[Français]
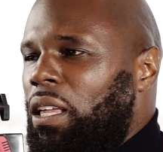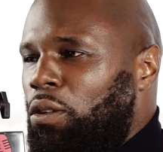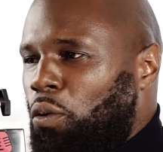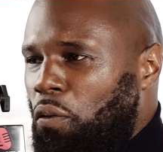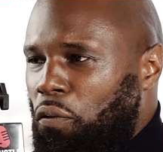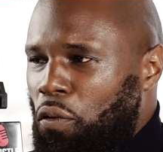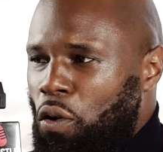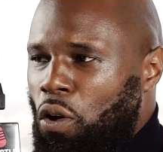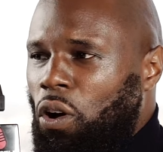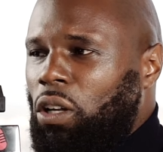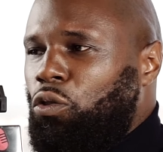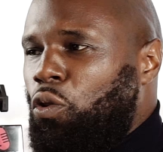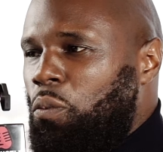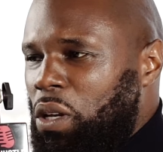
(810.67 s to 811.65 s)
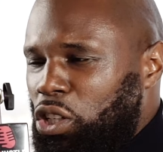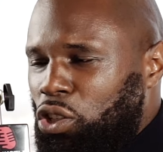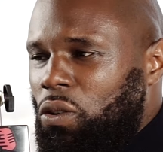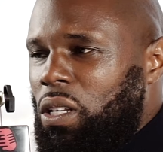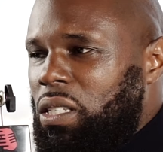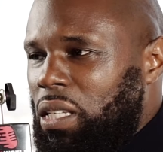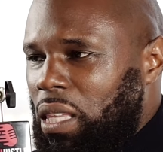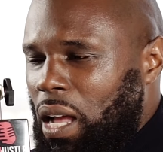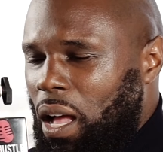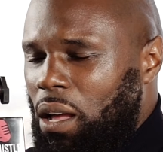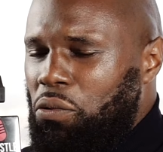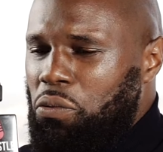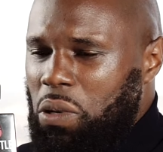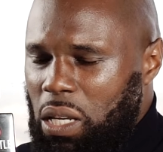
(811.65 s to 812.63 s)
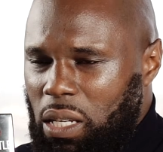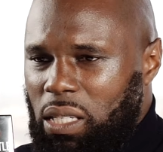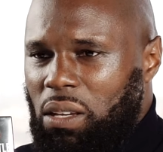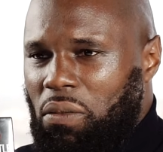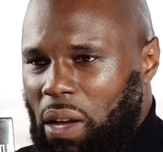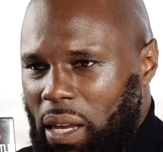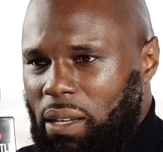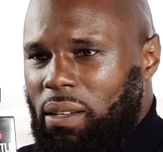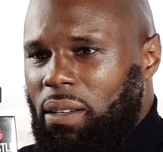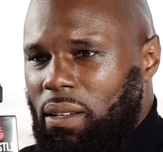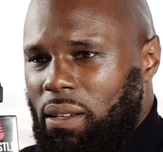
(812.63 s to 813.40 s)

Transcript: trop fort, est trop méchant, etc. Oui, c'est vrai.